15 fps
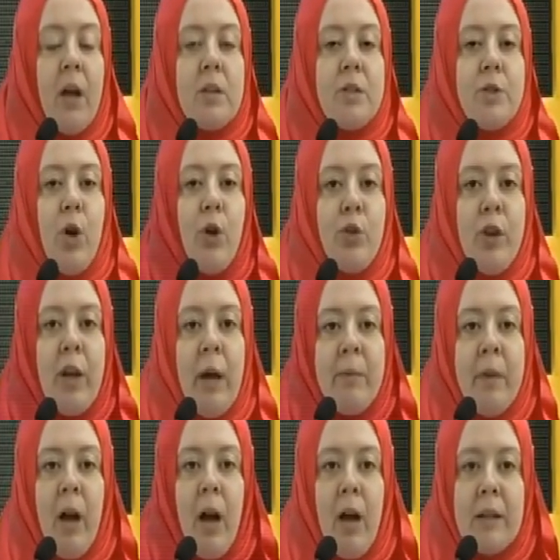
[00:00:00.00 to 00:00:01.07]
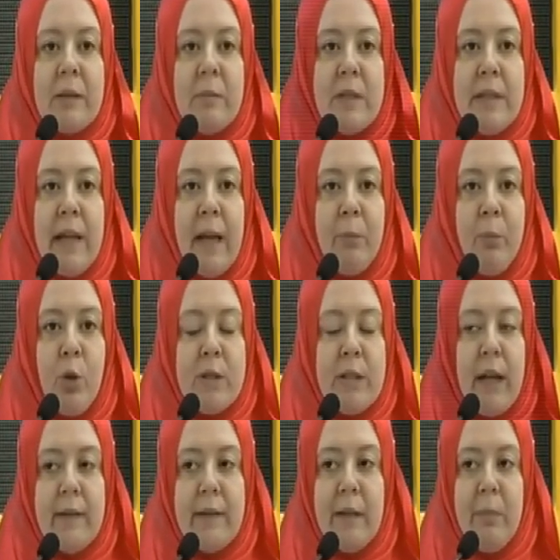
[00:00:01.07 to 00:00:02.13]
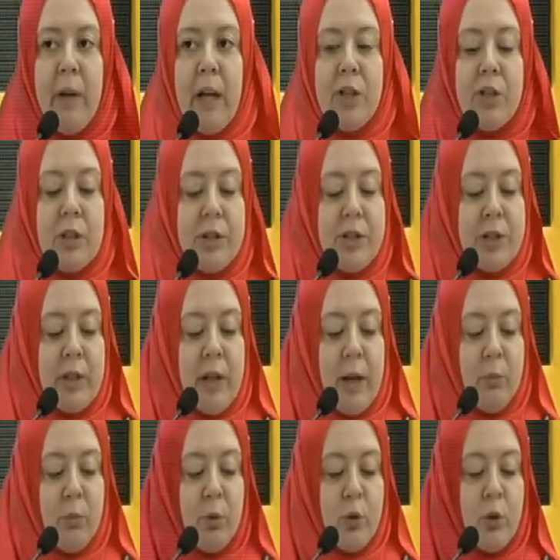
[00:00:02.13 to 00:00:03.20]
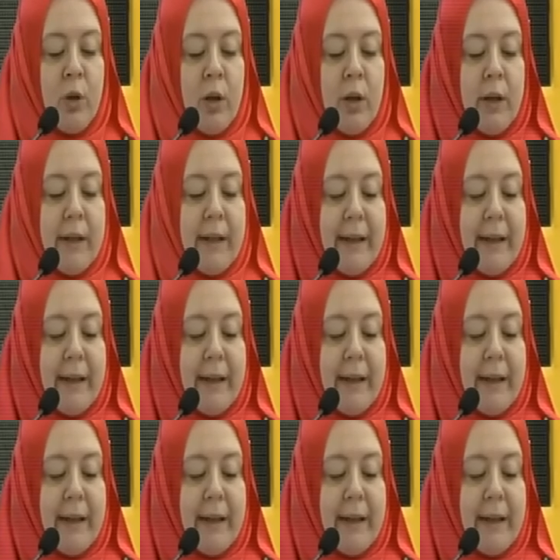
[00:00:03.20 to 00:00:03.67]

Son dönemde halkımıza empoze edilmeye çalışılan bu e,